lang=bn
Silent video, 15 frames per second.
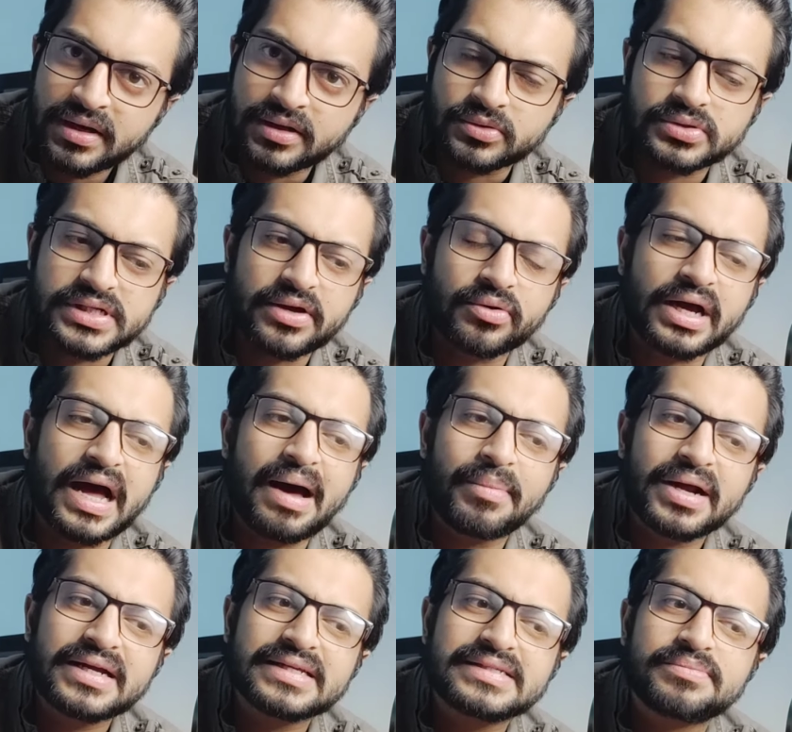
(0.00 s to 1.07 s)
তো যাই হোক
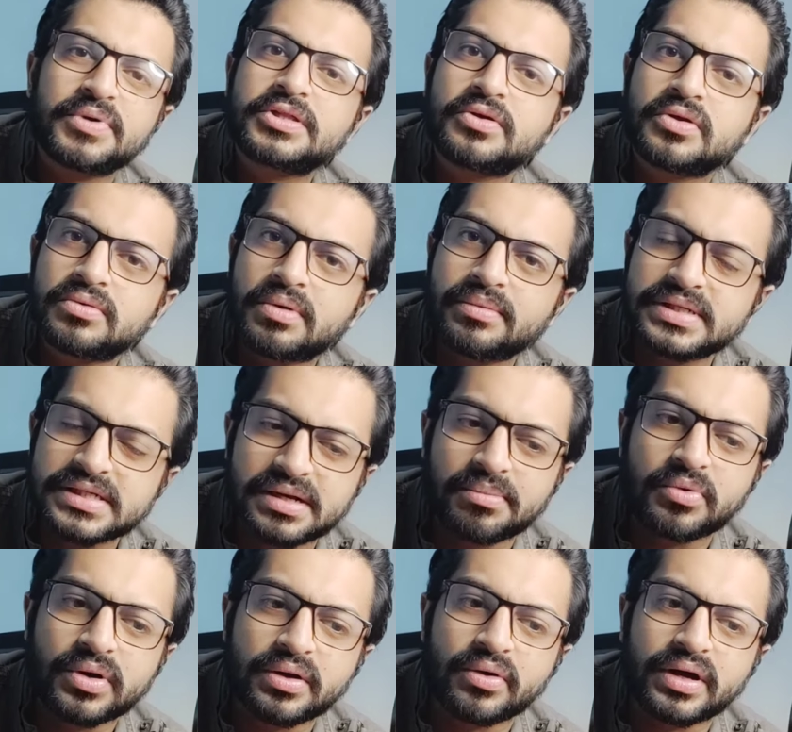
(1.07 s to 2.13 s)
আমার কাছে ব্যক্তিগতভাবে যেটা
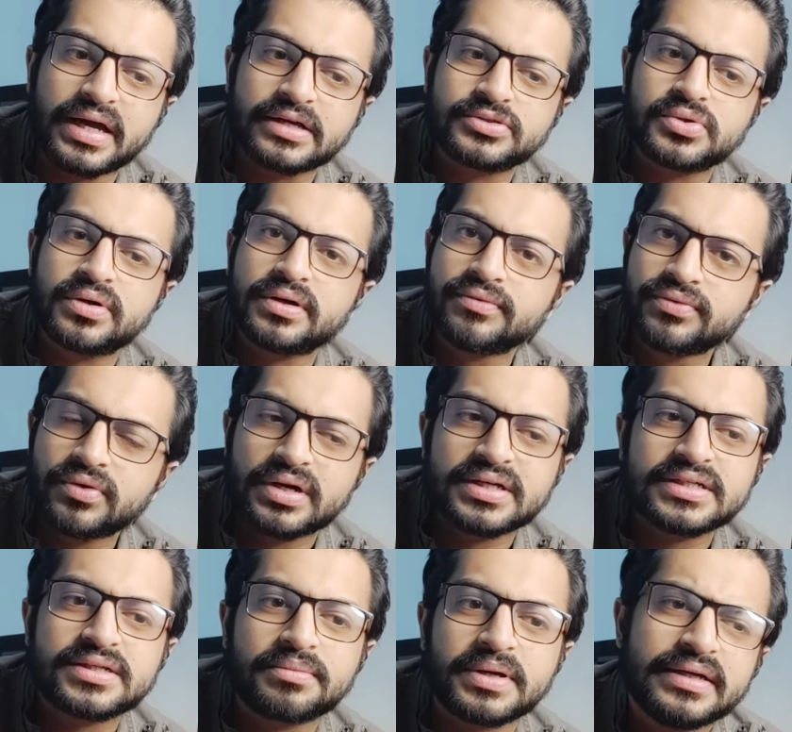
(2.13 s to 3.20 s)
মনে হয় একজন রিভিউয়ার
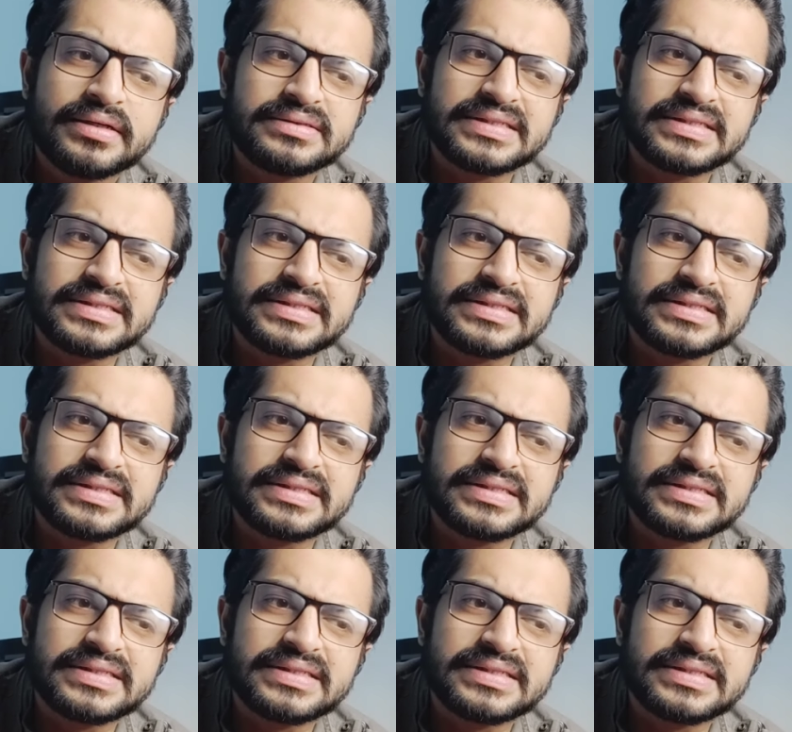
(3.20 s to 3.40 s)
হিসেবে